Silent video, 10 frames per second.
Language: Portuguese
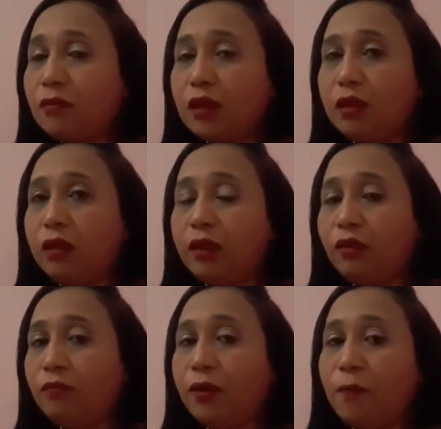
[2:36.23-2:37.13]
que
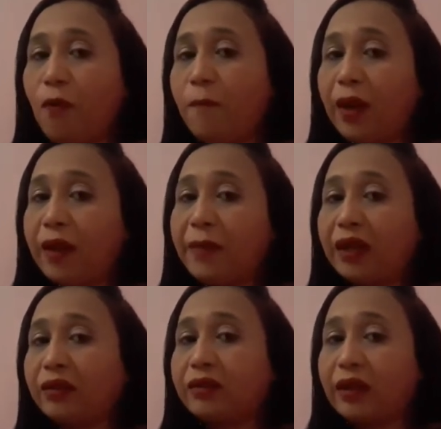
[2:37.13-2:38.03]
o meu problema
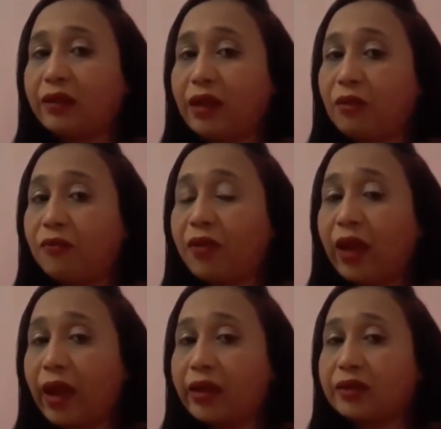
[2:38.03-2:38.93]
era tratável em
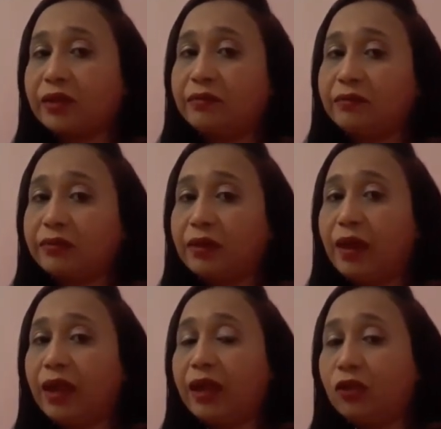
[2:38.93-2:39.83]
casa.
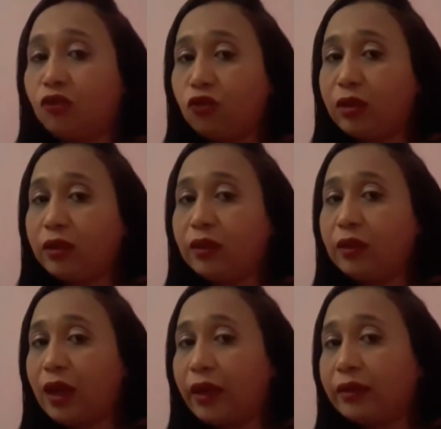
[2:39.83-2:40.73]
Além
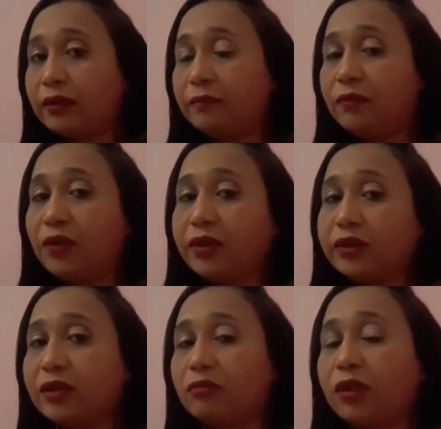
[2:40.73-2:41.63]
de a
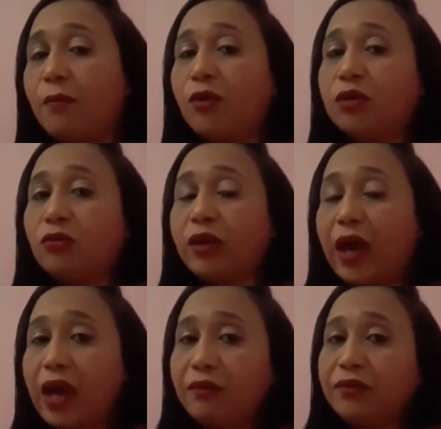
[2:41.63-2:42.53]
infecção estar tá muito
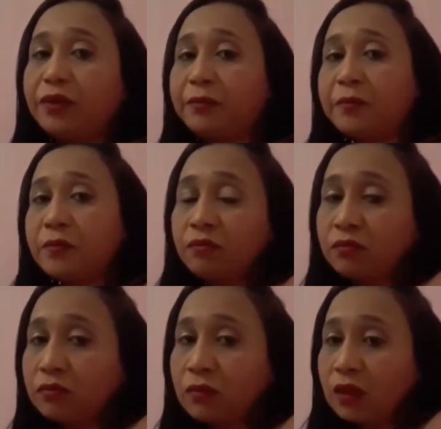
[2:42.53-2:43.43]
grave,
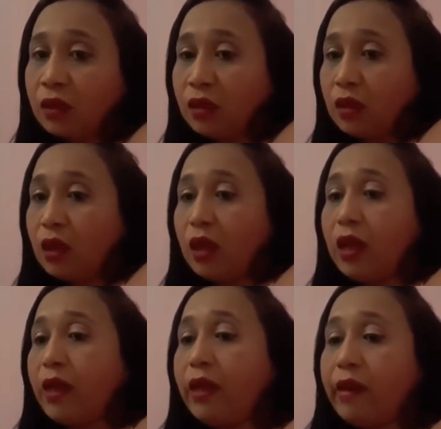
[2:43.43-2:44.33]

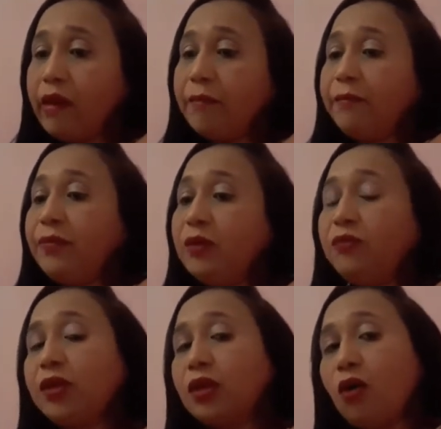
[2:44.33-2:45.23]
é,
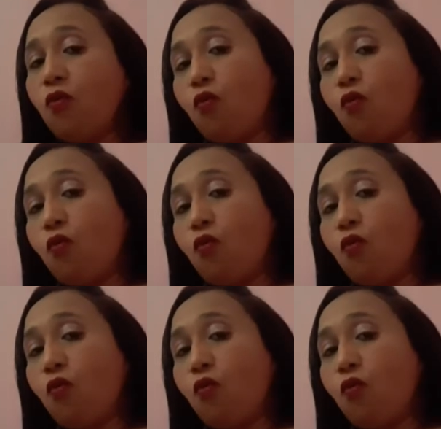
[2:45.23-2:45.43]
devido a